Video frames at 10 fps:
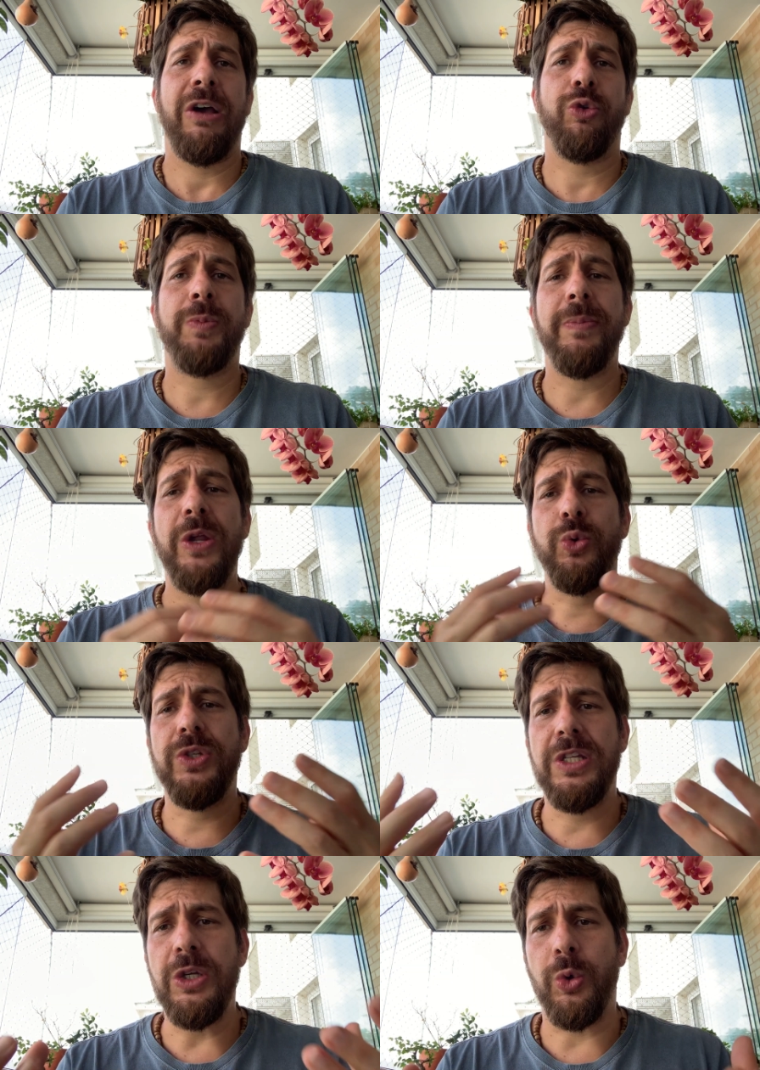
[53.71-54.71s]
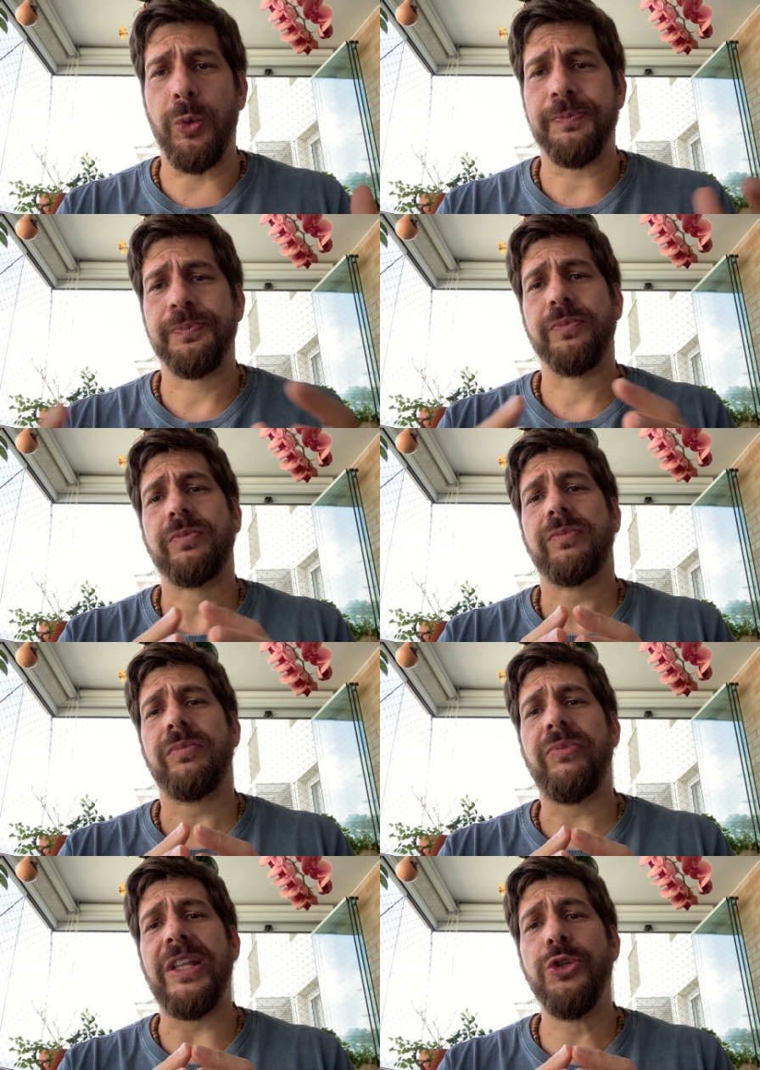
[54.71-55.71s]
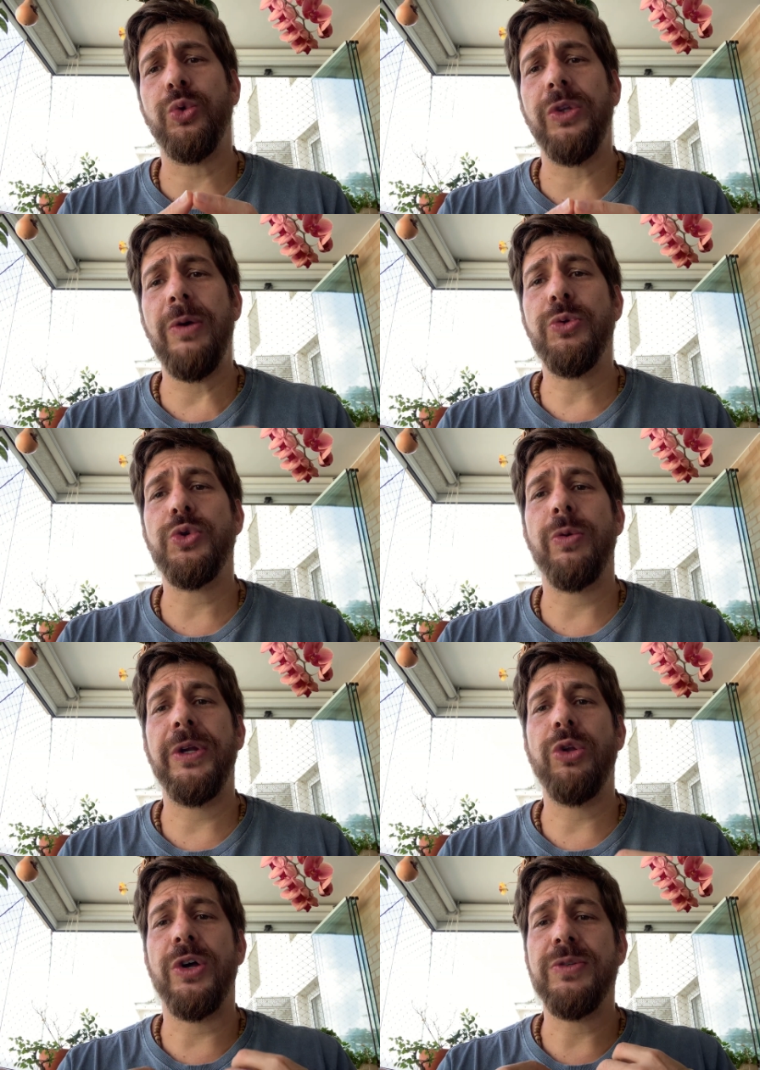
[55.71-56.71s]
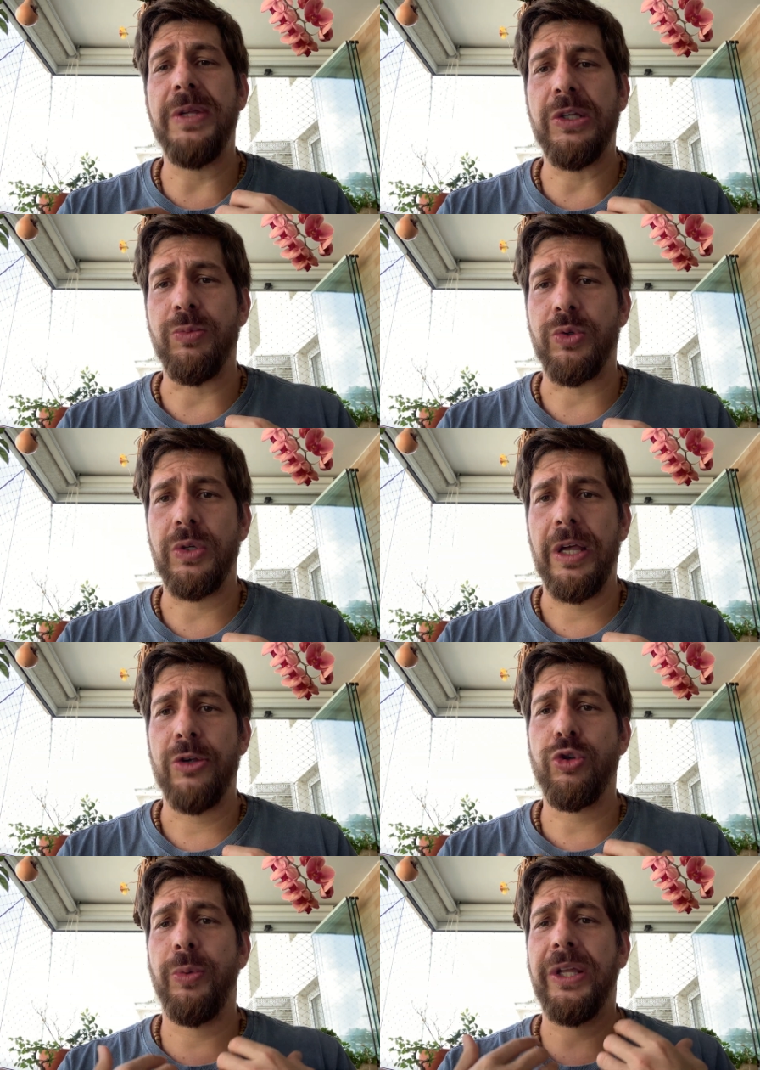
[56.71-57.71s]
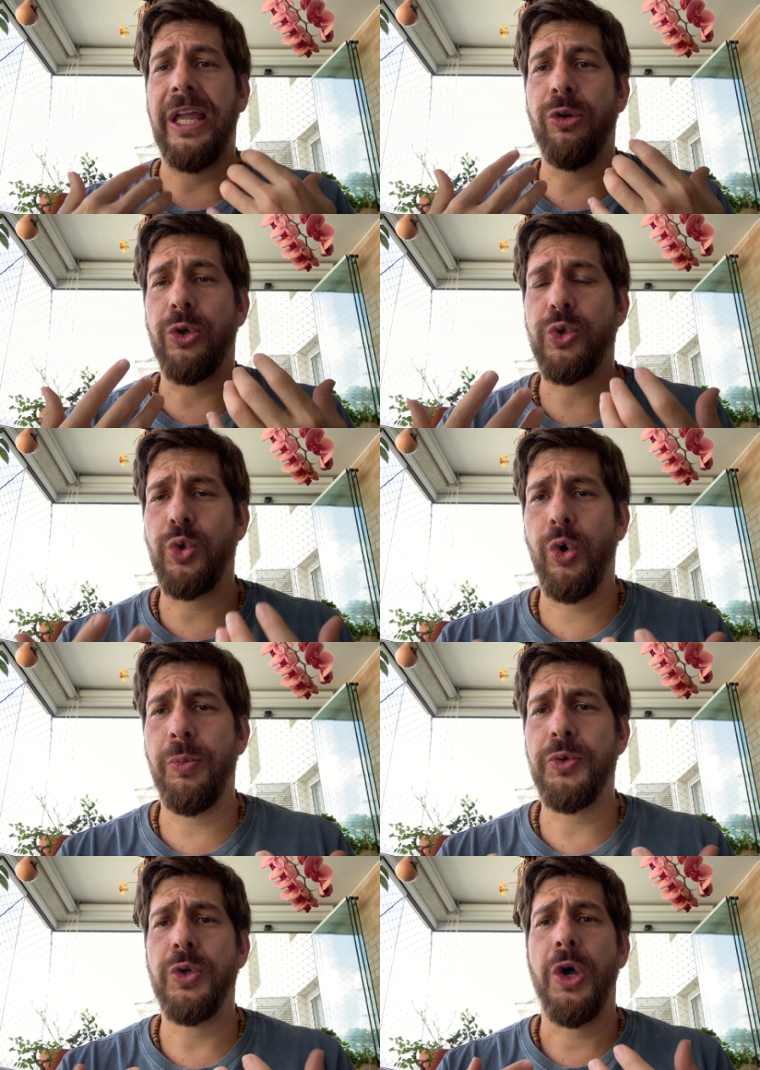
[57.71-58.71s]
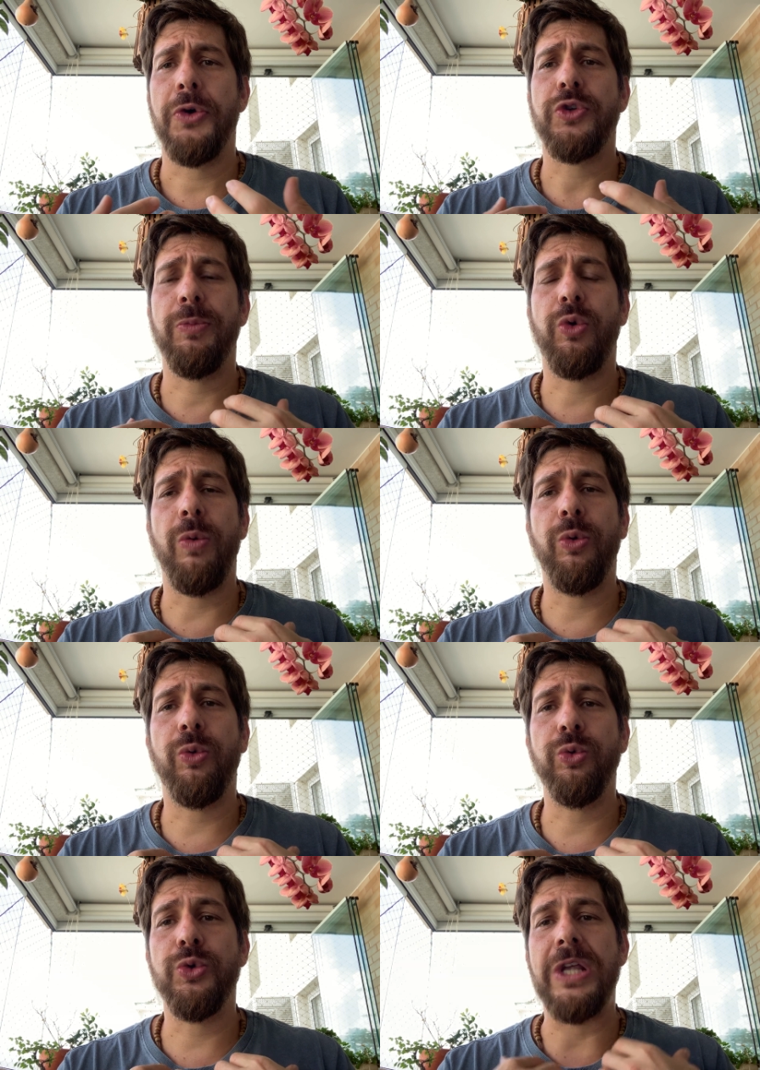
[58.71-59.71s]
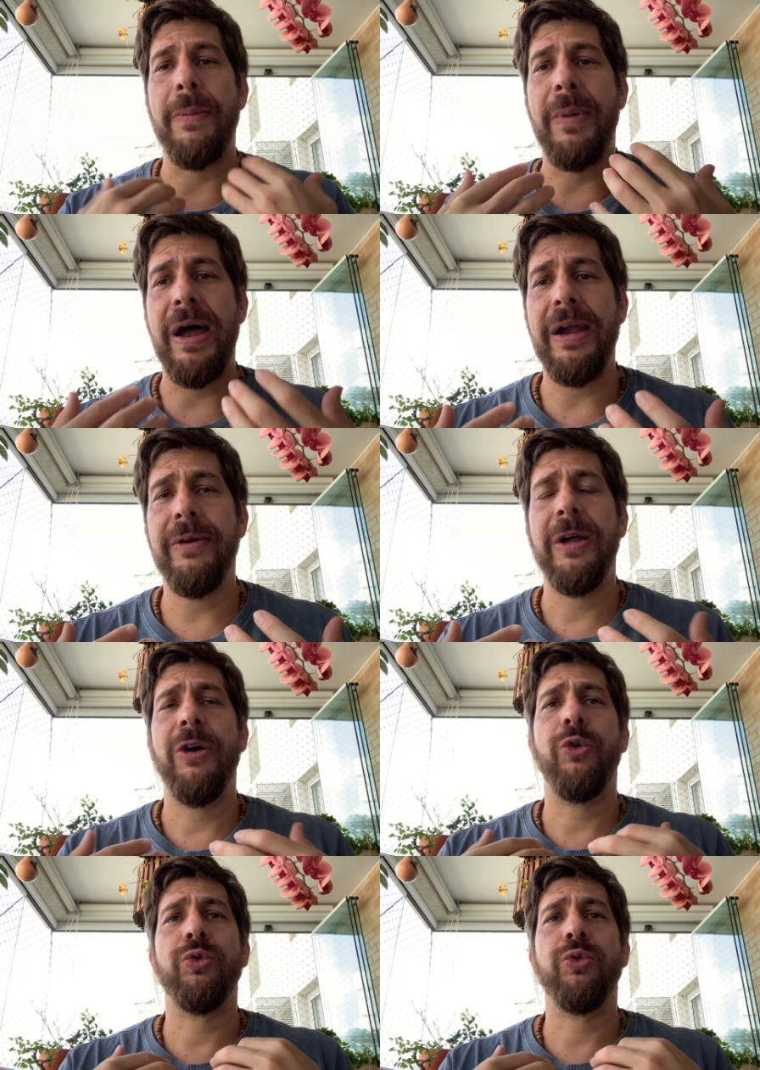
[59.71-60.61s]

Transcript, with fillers: No primeiro ciclo, estudamos sobre nós mesmos, sobre quem nós somos, sobre como nos amar,